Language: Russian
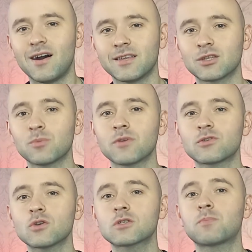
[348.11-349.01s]
А на этом у меня
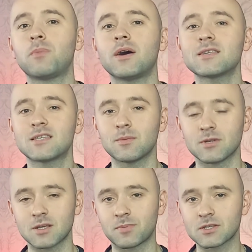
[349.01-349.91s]
все.
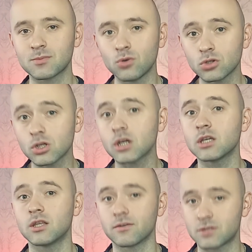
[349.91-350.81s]
Спасибо за просмотр
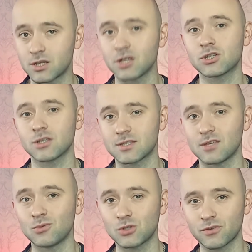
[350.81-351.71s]
и до встречи на
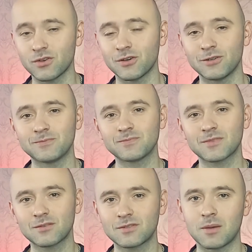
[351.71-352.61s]
следующих видео.
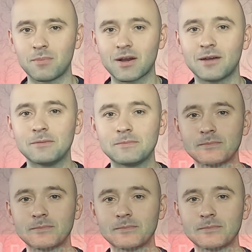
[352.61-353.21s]
Всем пока!